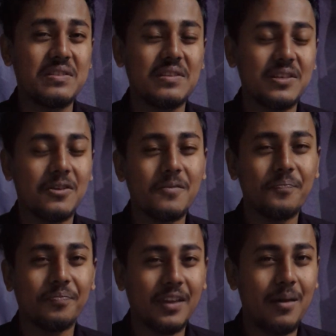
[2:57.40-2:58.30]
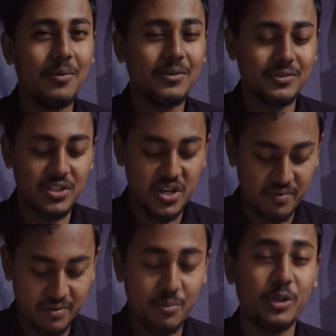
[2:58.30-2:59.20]
লিস্টে ছিল এবং সে
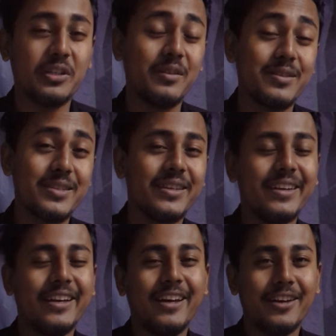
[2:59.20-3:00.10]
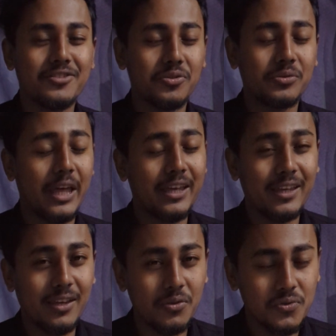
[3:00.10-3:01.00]
আমাকে বইটা দিয়েছে সো থ্যাংক
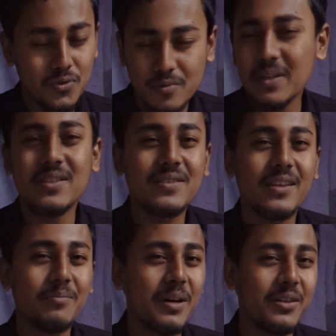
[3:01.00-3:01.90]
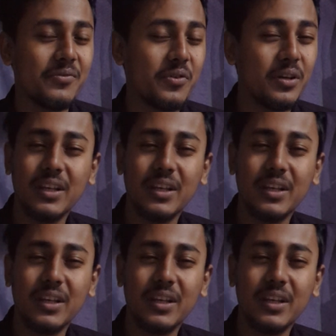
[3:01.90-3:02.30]
ইউ সো মাচ সাদমান ফর